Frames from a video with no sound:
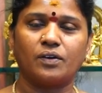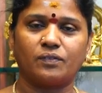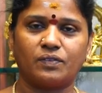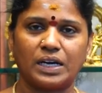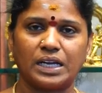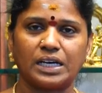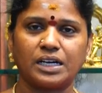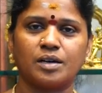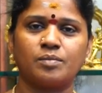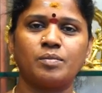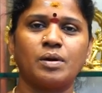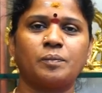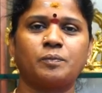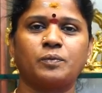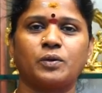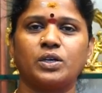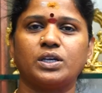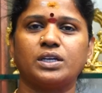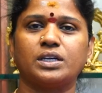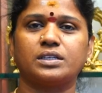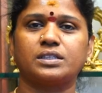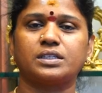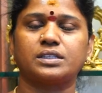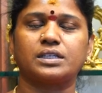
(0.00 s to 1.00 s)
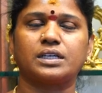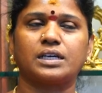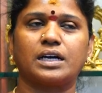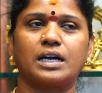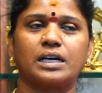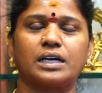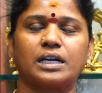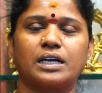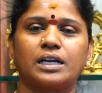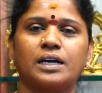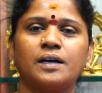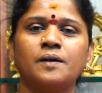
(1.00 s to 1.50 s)
வழக்கமாக போய்கிட்டு
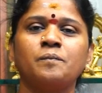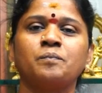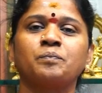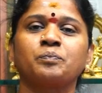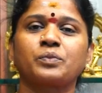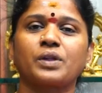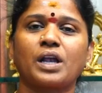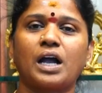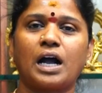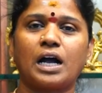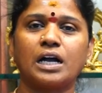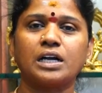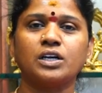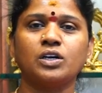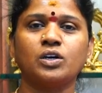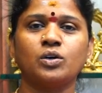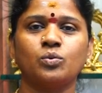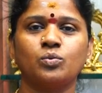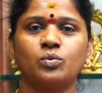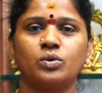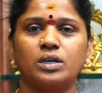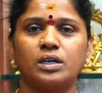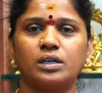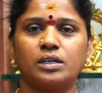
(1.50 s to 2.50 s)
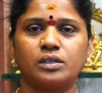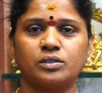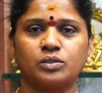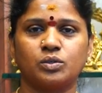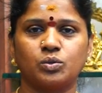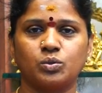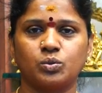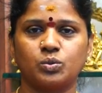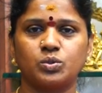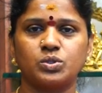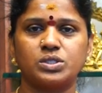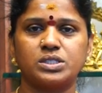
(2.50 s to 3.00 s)
இருக்காங்களாம் அங்கே உள்ள
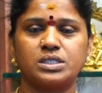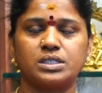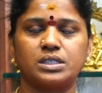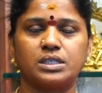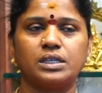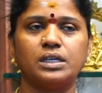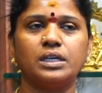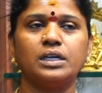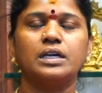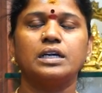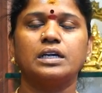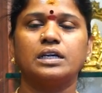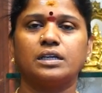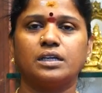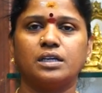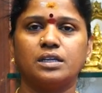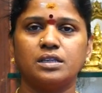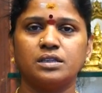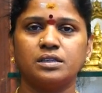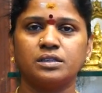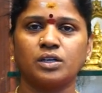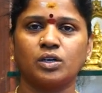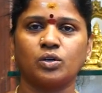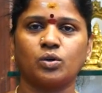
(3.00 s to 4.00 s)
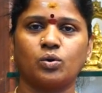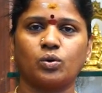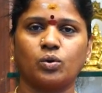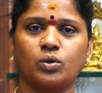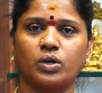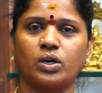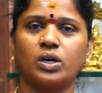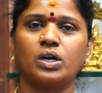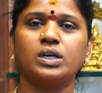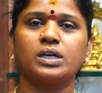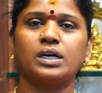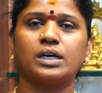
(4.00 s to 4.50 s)
குருஜி இந்த
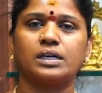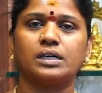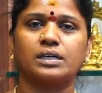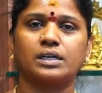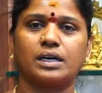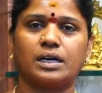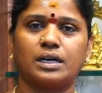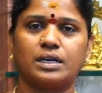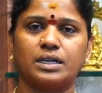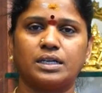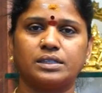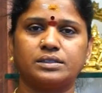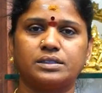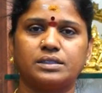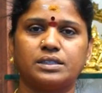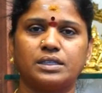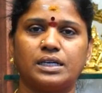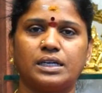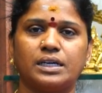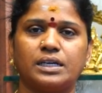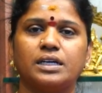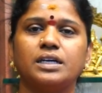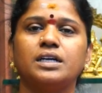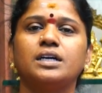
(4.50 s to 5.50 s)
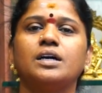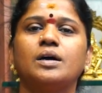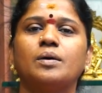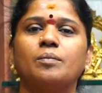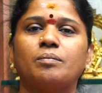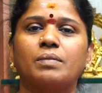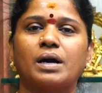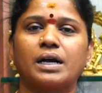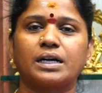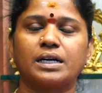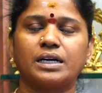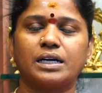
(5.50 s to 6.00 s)
கொரோனா காலத்தில்
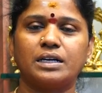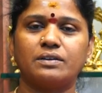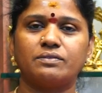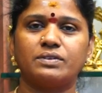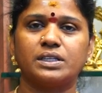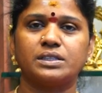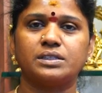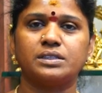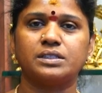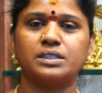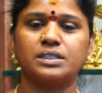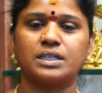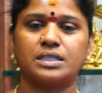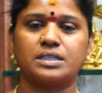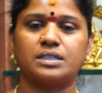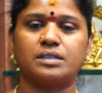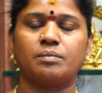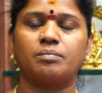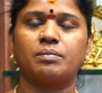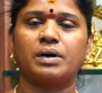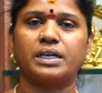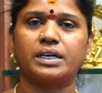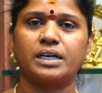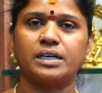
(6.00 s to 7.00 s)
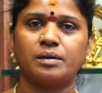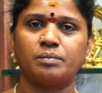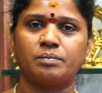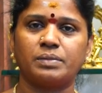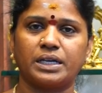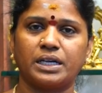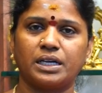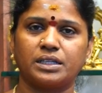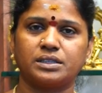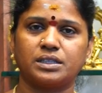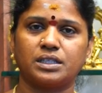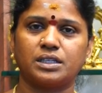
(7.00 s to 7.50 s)
மக்கள் வந்து அந்த மரண
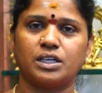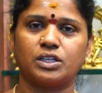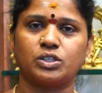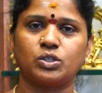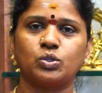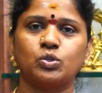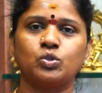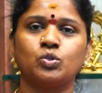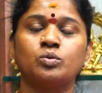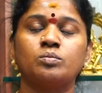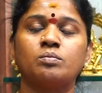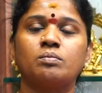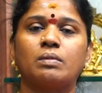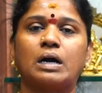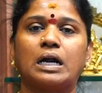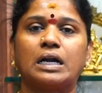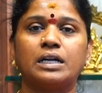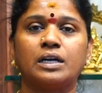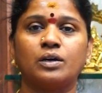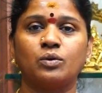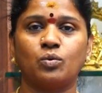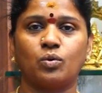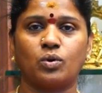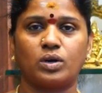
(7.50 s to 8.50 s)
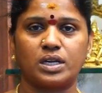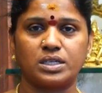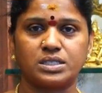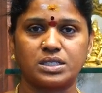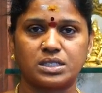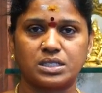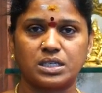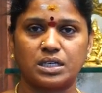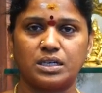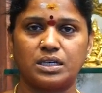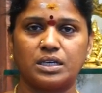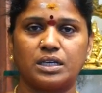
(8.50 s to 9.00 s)
பயத்திலிருந்தும் மன
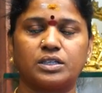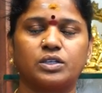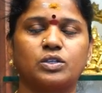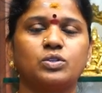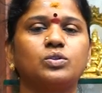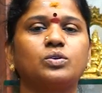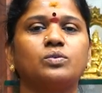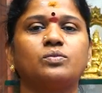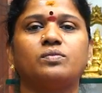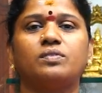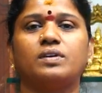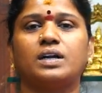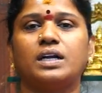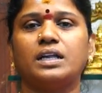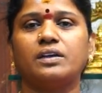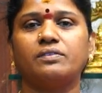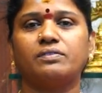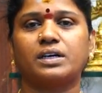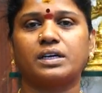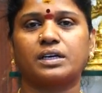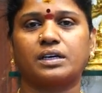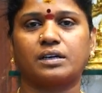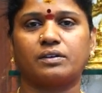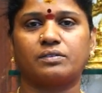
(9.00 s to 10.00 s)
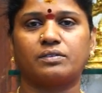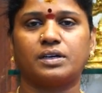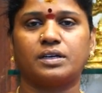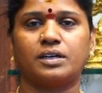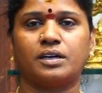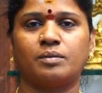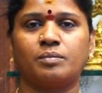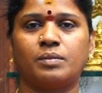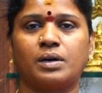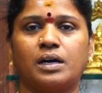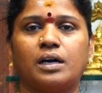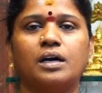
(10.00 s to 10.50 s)
உளைச்சல்லிருந்தும் வெளிவர்ற
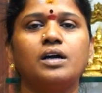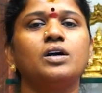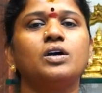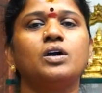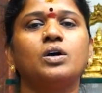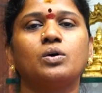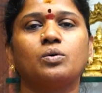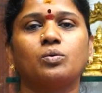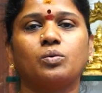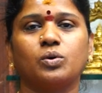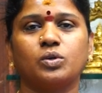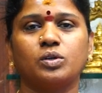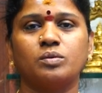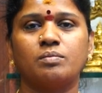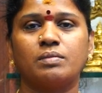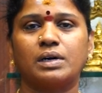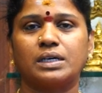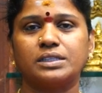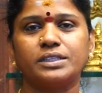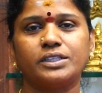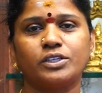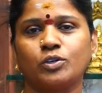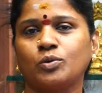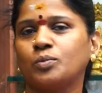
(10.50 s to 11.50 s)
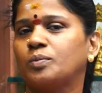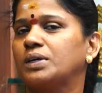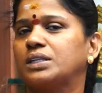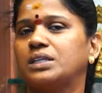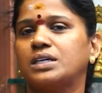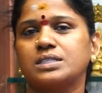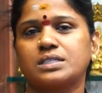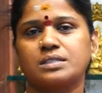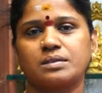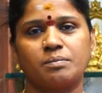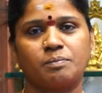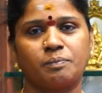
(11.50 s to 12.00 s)
வண்ணமாக ஒரு மந்திர
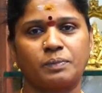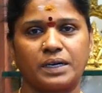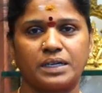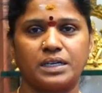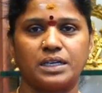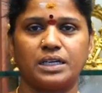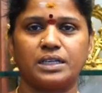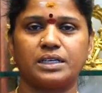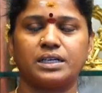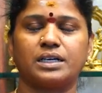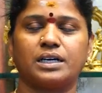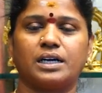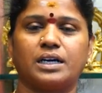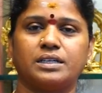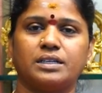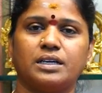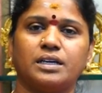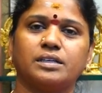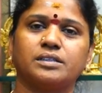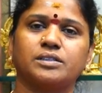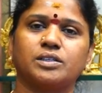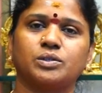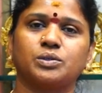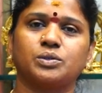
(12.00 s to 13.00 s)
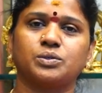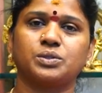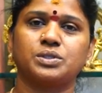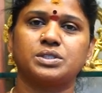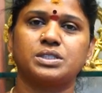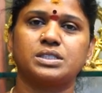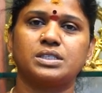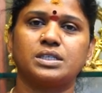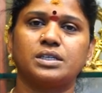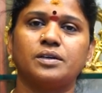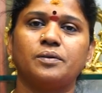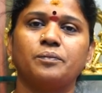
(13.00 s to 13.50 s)
உபதேசம் பண்ணியிருக்காரு எங்கள்
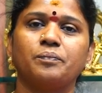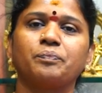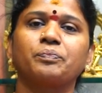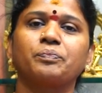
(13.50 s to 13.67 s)
குருஜி